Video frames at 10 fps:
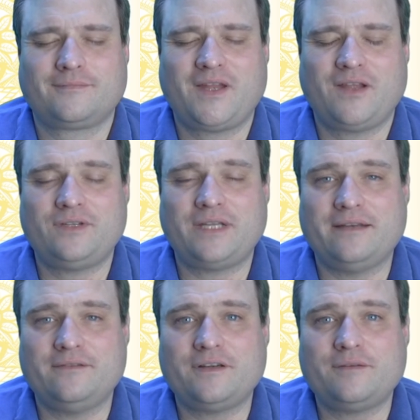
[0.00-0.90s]
und
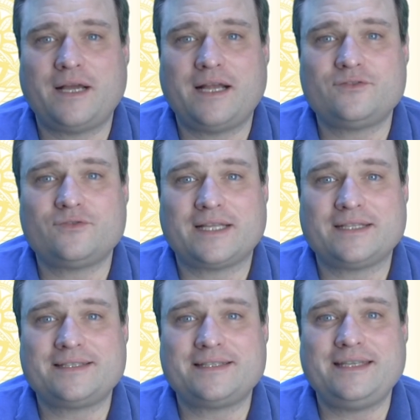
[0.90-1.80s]
einfach mal so
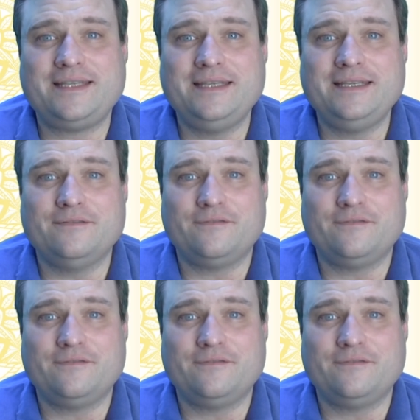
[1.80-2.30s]
ganz tief